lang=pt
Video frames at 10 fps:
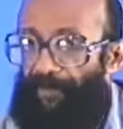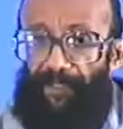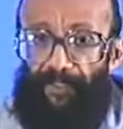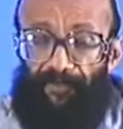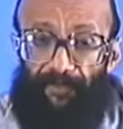
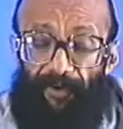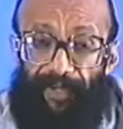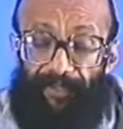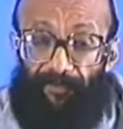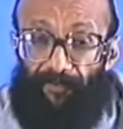partidos.
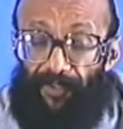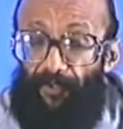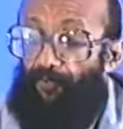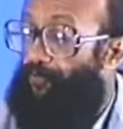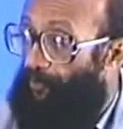Ora,
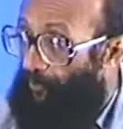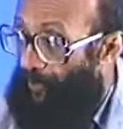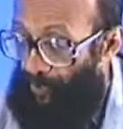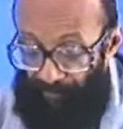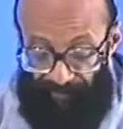se com tudo
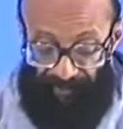isto,